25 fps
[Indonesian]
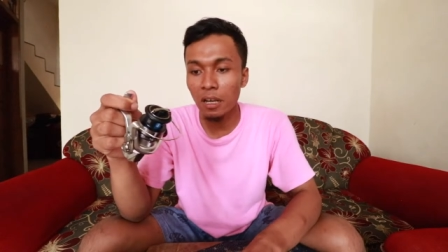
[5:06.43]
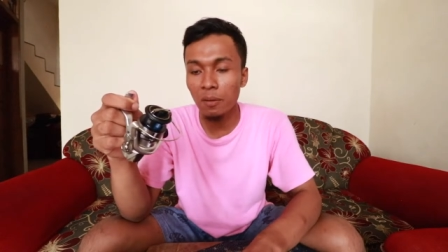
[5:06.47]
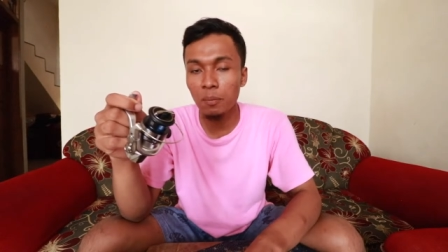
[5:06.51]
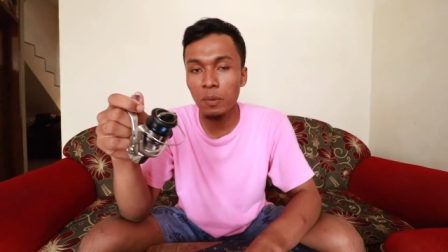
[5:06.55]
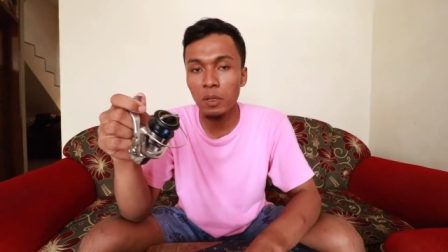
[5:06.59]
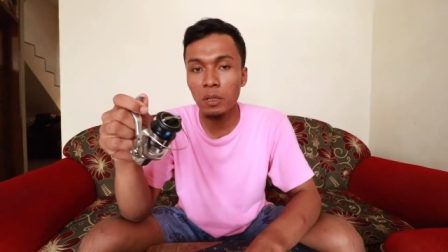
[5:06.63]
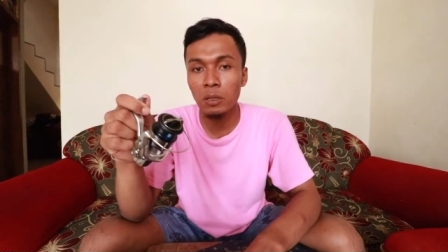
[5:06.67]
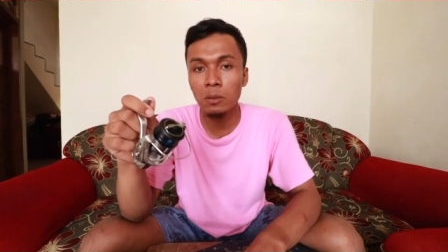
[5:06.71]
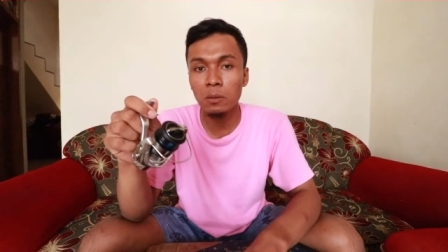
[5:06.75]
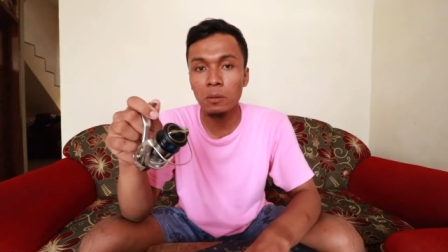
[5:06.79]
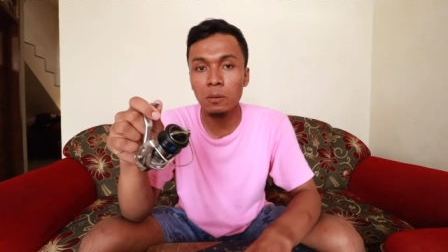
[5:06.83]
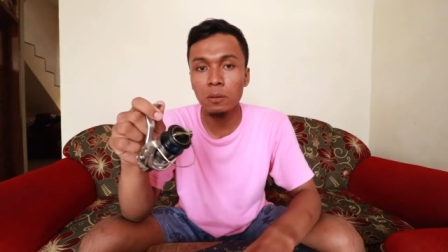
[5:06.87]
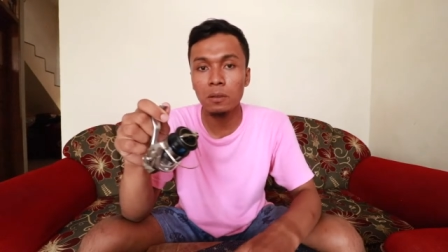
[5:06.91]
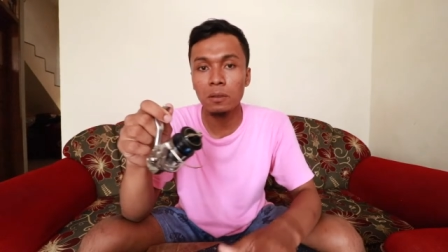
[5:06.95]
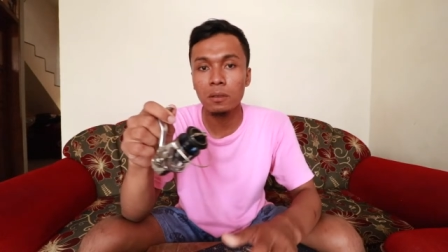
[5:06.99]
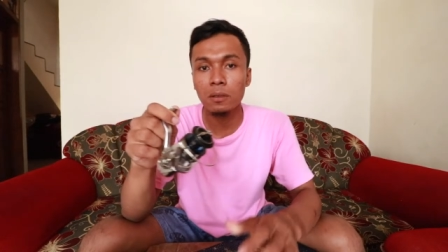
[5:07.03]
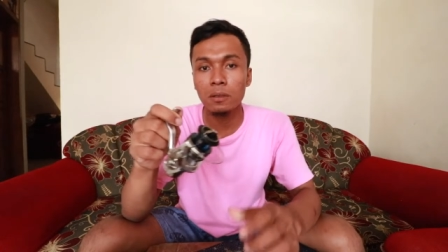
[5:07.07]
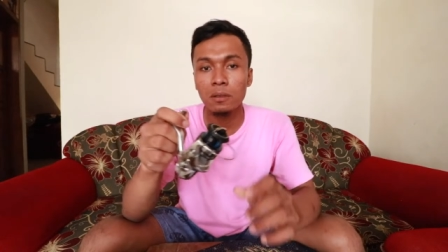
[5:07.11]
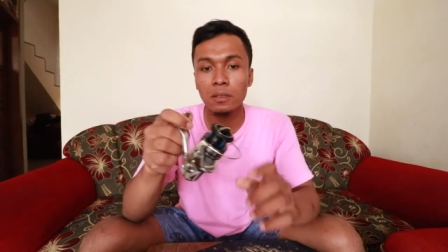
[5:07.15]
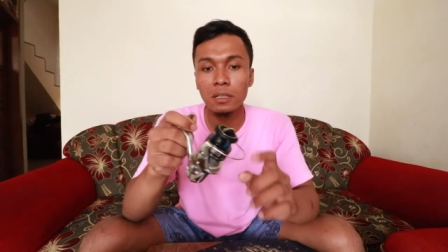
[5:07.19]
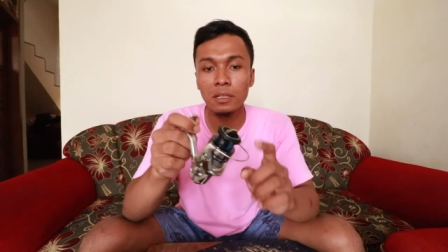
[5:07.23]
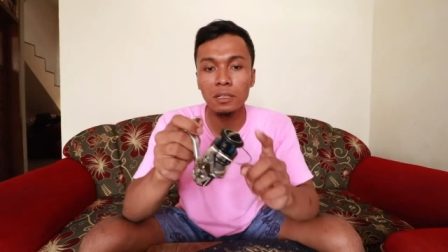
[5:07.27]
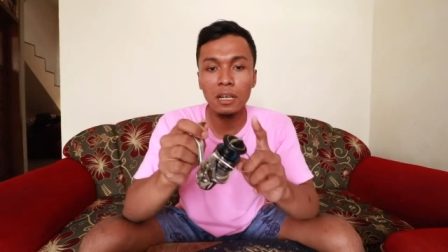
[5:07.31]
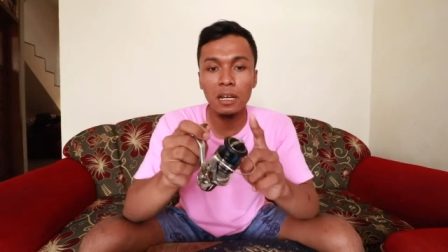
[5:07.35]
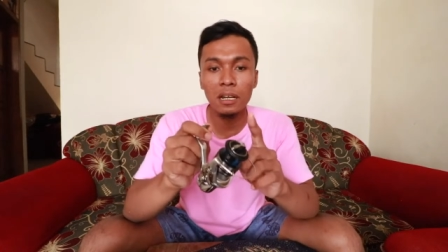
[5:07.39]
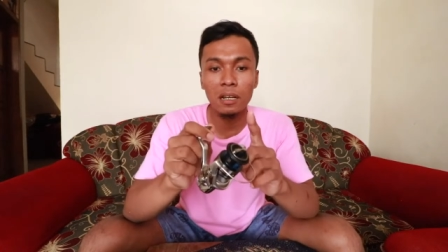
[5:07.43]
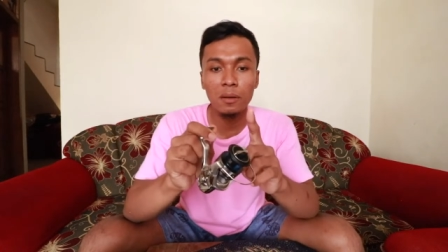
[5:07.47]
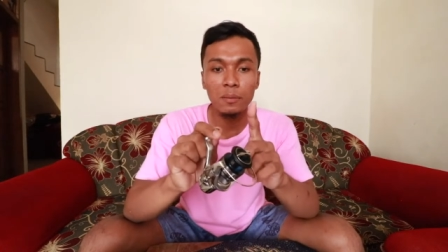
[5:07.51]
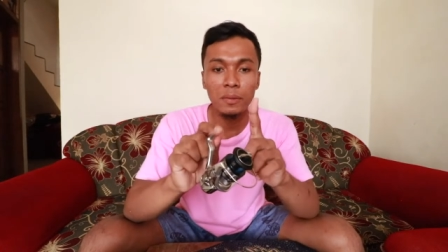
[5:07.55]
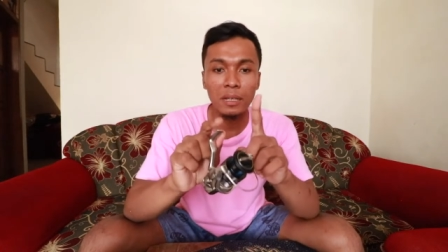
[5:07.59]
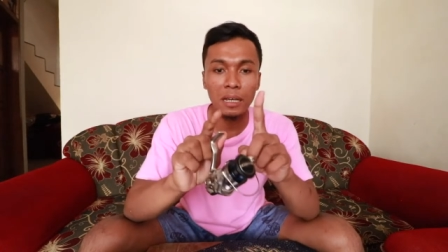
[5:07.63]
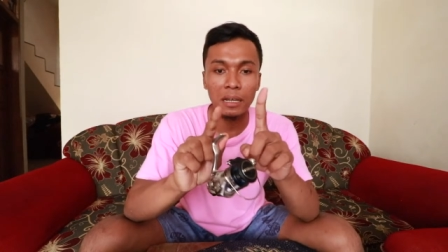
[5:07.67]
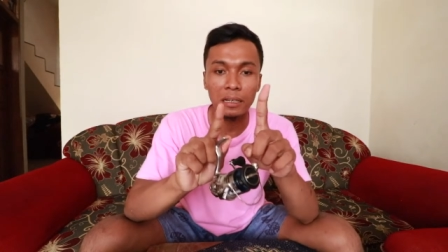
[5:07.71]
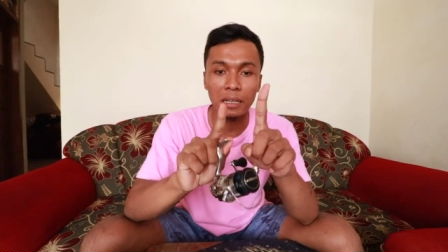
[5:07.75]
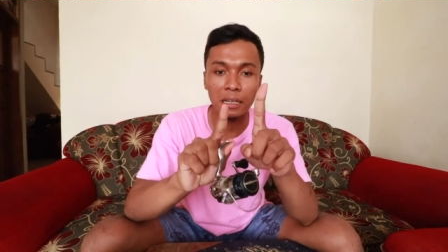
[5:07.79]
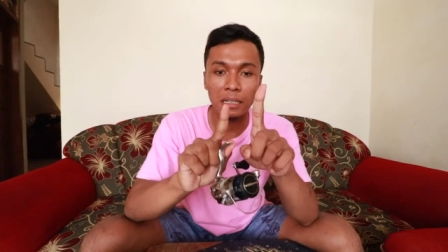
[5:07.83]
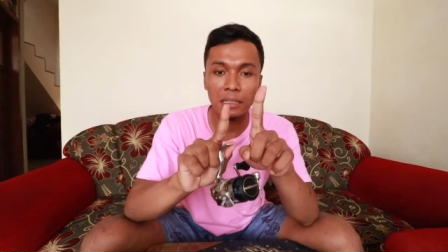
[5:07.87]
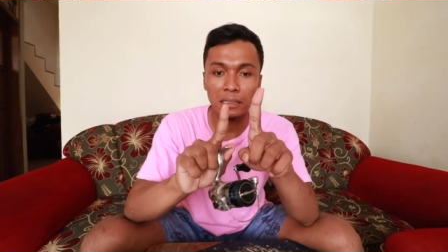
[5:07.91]
bentuk di
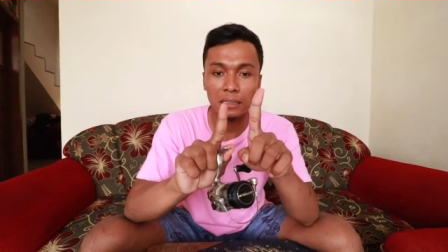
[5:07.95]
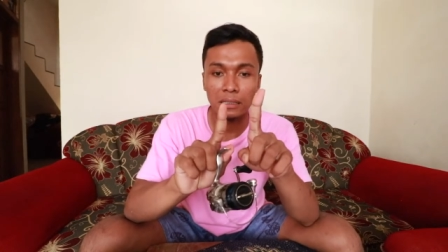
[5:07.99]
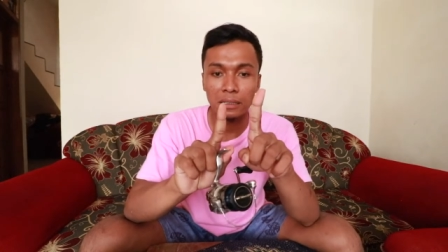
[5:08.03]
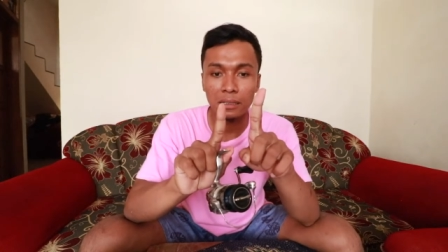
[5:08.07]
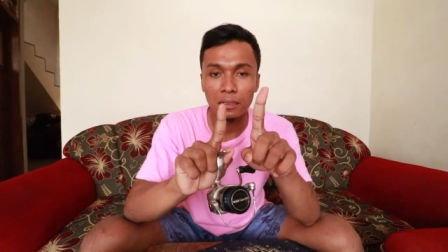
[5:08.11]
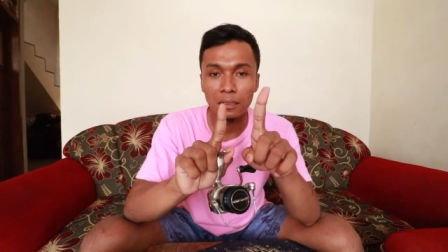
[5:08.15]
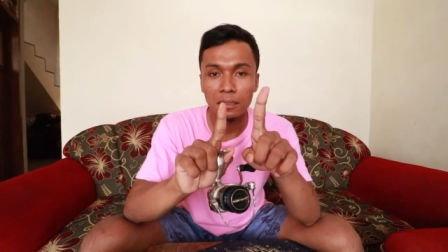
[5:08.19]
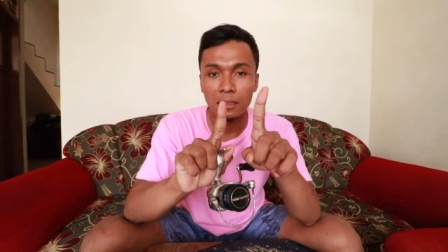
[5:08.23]
dalamnya, guys.